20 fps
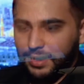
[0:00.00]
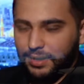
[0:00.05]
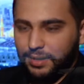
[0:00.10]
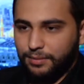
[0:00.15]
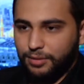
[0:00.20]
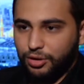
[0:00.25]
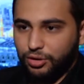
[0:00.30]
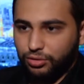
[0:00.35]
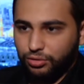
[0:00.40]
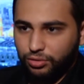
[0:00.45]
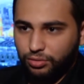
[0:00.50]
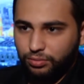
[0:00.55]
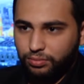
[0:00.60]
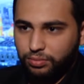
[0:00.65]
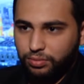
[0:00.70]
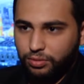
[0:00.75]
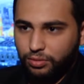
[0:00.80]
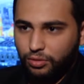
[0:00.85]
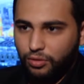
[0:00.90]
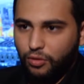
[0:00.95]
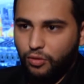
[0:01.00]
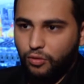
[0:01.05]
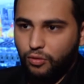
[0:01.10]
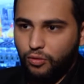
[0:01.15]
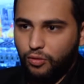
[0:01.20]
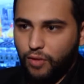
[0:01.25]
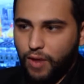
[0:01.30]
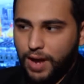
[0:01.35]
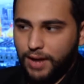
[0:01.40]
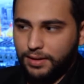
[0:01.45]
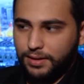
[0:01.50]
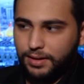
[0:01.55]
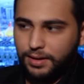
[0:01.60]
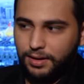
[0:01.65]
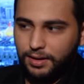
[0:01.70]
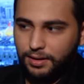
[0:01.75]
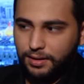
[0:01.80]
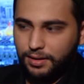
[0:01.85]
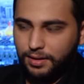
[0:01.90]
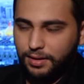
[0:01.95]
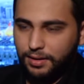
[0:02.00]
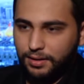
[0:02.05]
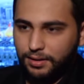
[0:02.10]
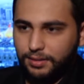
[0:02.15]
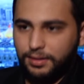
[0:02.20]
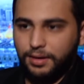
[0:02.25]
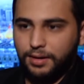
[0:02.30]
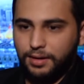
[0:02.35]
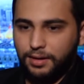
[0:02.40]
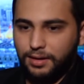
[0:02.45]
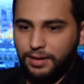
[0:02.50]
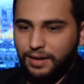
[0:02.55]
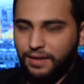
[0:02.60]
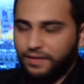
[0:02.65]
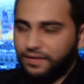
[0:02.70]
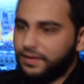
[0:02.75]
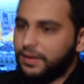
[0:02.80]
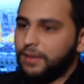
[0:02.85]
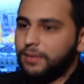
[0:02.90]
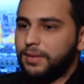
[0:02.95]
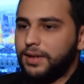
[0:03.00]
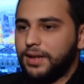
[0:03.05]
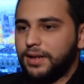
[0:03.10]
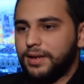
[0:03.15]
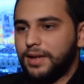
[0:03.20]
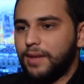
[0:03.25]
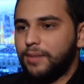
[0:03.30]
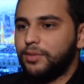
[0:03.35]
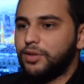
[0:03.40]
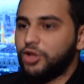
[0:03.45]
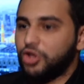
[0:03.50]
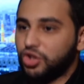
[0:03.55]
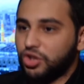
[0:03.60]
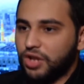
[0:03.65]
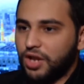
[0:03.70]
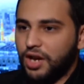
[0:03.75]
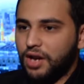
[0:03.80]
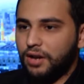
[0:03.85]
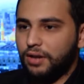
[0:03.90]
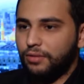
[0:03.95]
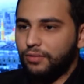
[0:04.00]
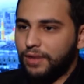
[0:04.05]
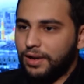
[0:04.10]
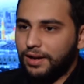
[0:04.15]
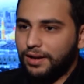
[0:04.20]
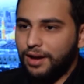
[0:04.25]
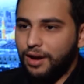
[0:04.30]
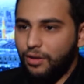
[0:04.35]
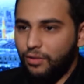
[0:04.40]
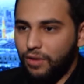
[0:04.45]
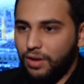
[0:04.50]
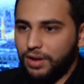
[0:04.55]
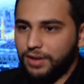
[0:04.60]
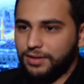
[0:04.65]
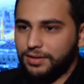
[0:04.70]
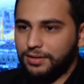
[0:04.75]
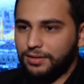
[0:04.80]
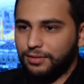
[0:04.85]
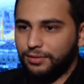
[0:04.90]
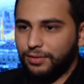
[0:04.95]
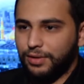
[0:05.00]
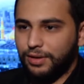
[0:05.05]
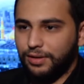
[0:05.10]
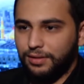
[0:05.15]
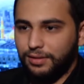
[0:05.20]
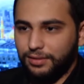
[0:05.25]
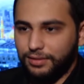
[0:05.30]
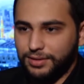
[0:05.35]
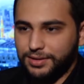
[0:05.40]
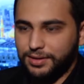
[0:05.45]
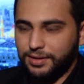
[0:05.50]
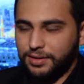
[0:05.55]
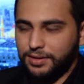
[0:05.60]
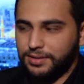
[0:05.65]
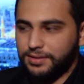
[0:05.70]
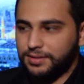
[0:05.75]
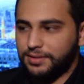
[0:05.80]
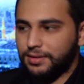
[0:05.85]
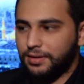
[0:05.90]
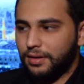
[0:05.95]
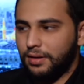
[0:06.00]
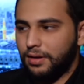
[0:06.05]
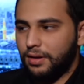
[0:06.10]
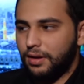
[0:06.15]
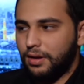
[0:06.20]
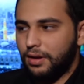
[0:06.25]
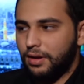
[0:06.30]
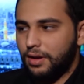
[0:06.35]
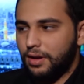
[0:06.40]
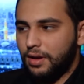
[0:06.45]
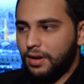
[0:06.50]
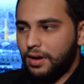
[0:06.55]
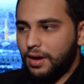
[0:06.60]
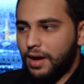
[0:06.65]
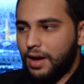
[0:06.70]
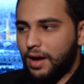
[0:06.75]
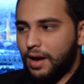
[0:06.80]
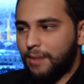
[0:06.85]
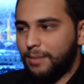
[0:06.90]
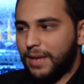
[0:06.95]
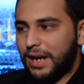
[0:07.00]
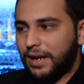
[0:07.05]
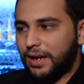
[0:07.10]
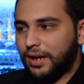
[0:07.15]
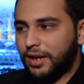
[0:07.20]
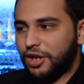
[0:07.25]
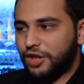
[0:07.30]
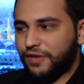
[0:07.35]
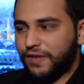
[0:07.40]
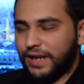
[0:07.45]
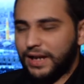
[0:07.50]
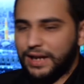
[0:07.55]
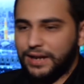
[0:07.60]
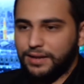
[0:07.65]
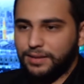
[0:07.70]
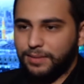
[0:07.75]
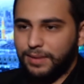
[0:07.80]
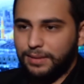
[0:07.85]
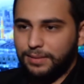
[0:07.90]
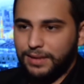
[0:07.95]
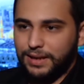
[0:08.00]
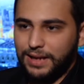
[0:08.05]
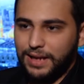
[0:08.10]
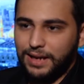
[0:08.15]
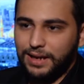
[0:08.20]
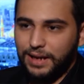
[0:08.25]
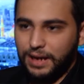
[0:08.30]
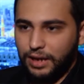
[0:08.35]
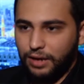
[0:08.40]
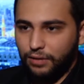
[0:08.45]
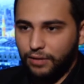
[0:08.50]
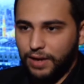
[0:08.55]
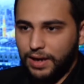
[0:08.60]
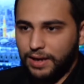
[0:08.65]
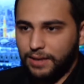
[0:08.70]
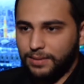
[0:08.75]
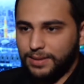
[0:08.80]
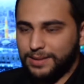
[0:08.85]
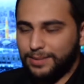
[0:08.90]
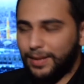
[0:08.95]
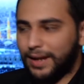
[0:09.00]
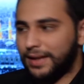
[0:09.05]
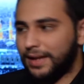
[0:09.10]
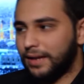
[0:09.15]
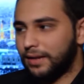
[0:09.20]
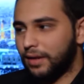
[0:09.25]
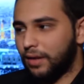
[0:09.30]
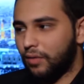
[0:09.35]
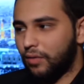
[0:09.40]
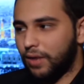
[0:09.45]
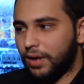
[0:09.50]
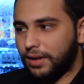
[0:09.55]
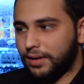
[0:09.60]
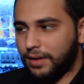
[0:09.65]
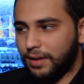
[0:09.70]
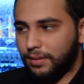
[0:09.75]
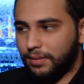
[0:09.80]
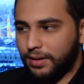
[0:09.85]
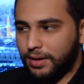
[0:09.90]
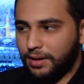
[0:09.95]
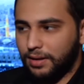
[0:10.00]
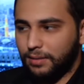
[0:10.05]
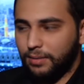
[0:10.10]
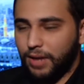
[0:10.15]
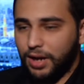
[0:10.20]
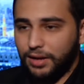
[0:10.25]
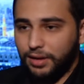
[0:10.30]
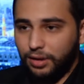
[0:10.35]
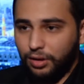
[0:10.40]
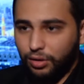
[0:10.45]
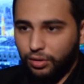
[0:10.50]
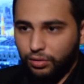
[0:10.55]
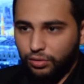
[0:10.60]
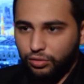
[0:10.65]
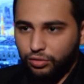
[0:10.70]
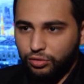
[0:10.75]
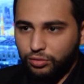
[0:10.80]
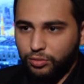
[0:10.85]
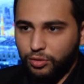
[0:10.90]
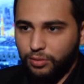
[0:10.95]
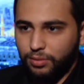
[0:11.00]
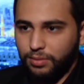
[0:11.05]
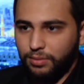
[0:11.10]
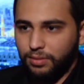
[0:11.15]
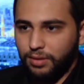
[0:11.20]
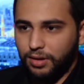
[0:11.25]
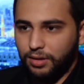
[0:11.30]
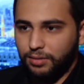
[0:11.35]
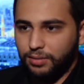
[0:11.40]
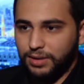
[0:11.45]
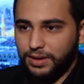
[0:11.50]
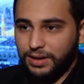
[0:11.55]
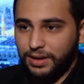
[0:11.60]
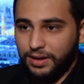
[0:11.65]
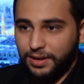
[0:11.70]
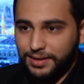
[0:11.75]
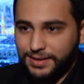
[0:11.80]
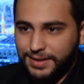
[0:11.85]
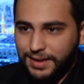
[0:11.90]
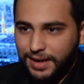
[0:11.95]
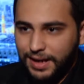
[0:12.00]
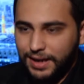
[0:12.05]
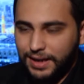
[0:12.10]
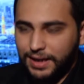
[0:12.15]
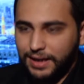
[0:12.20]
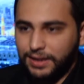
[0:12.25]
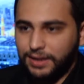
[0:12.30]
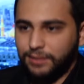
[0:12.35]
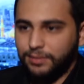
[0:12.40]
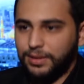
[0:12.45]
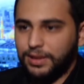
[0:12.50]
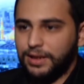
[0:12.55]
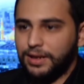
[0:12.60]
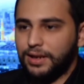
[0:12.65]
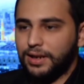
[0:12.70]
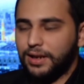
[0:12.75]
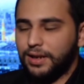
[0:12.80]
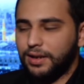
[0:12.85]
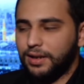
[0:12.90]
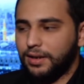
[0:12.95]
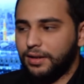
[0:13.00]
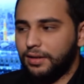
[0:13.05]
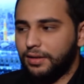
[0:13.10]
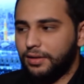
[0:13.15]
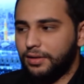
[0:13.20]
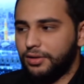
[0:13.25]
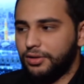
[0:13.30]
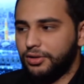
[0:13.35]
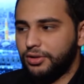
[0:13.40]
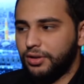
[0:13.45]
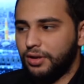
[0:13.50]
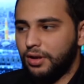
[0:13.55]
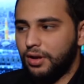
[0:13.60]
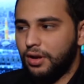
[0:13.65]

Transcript: انا بكتب وعندي لفته بكتابه الشعر والخواطر والقصص آه، اما الاخراج فكانت بالبدايه هوايه بس بعدين طورتها ببعض العلوم وبالدراسه الاكاديميه للاخراج